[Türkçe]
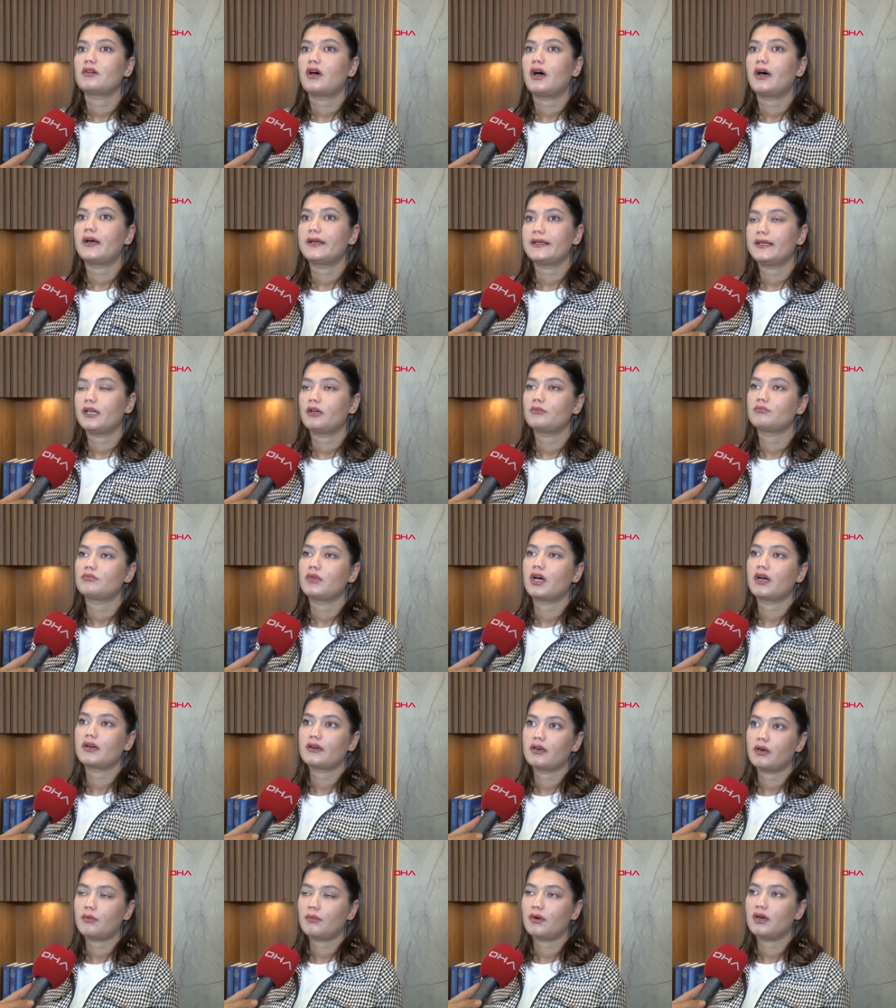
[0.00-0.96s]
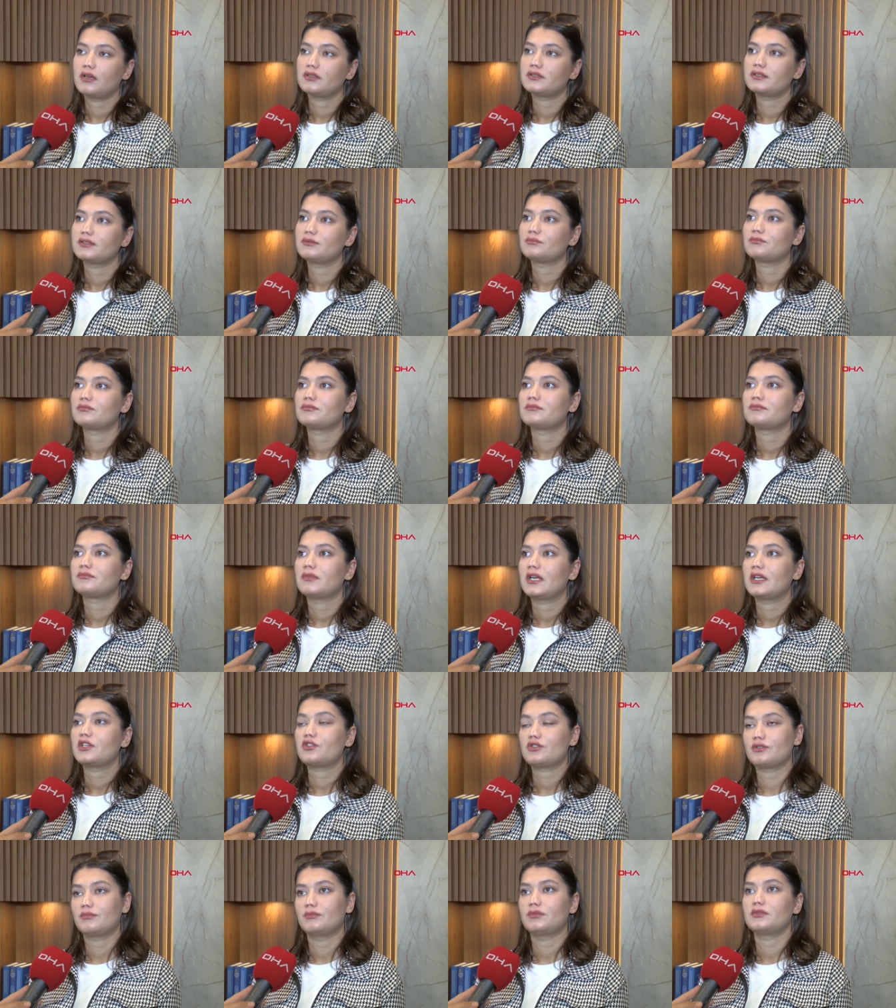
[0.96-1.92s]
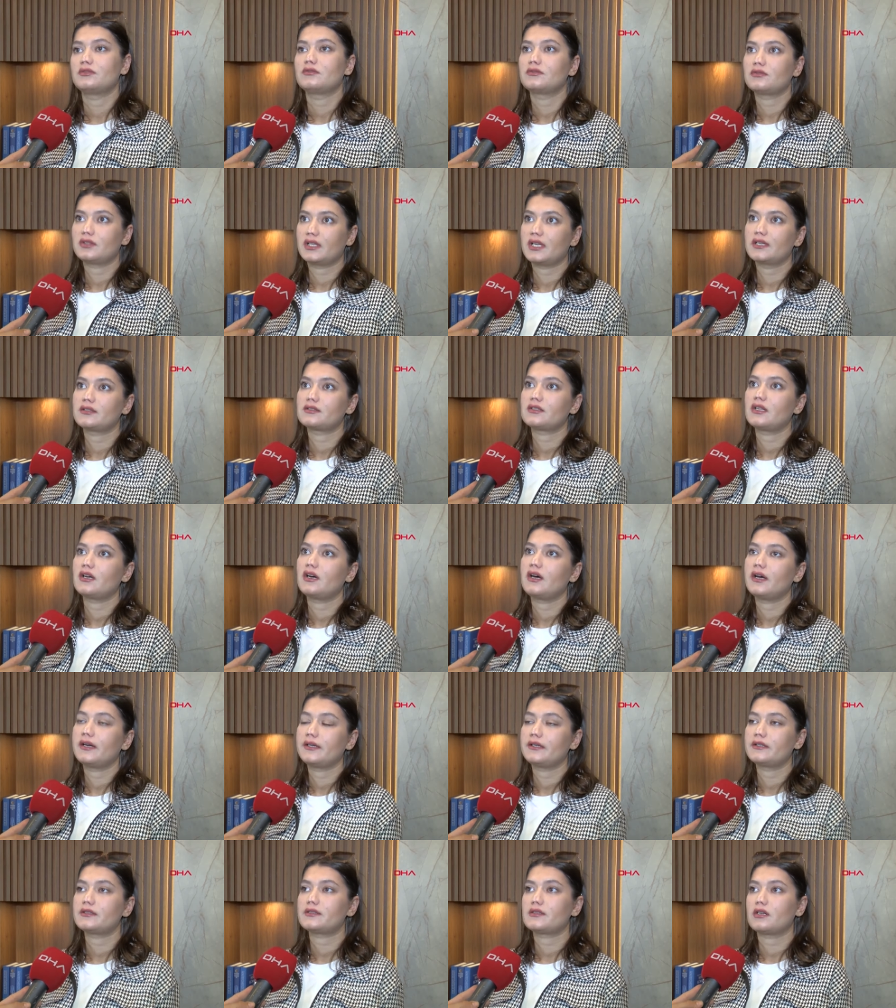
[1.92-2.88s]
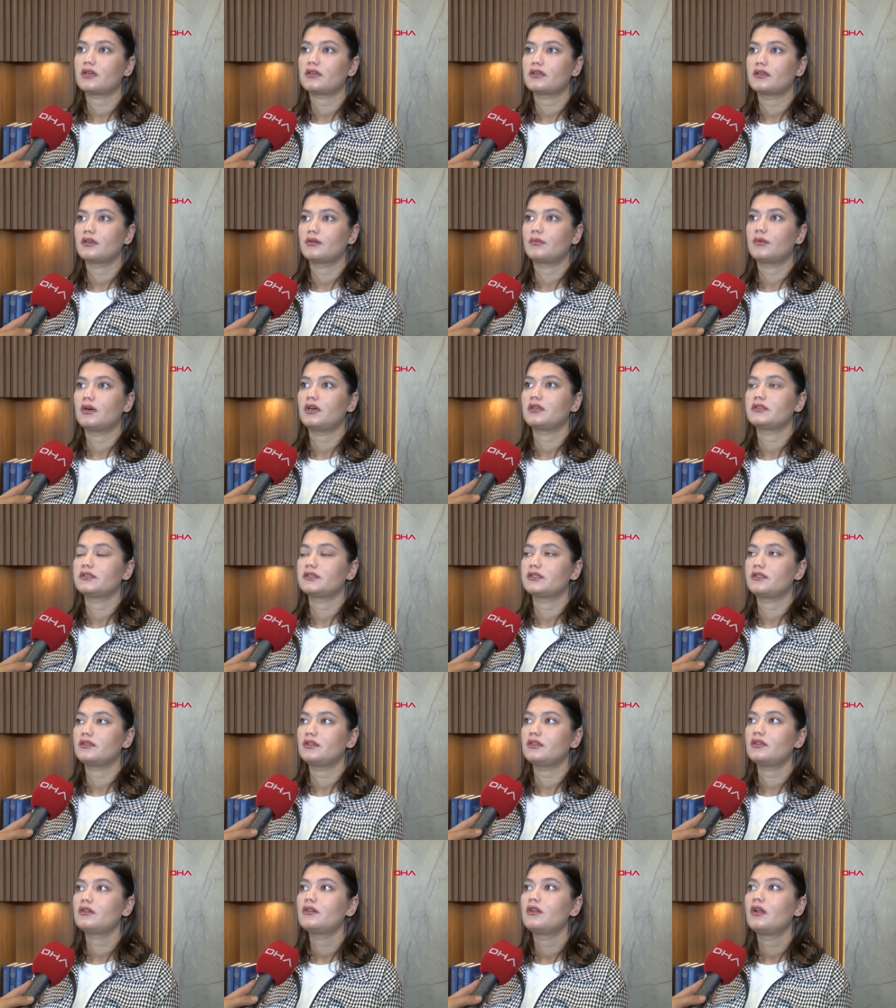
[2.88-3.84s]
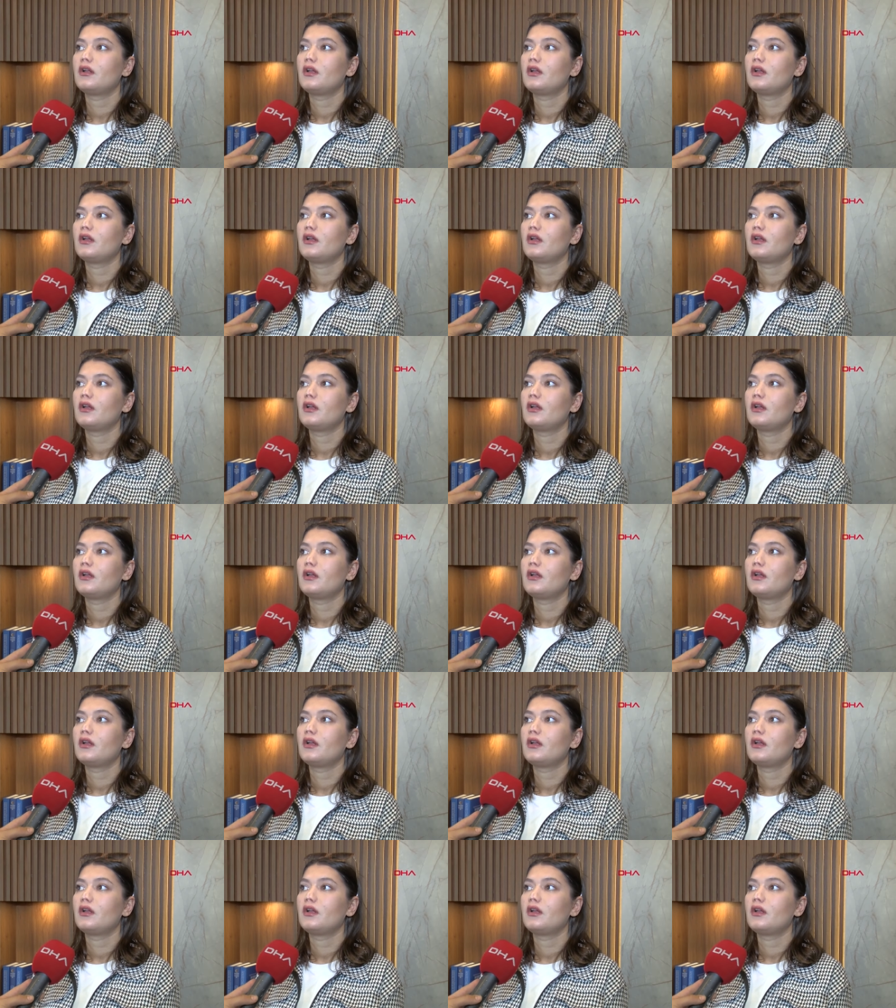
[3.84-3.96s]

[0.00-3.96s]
Ailem, akrabalarım, eşimin keza ailesi akrabaları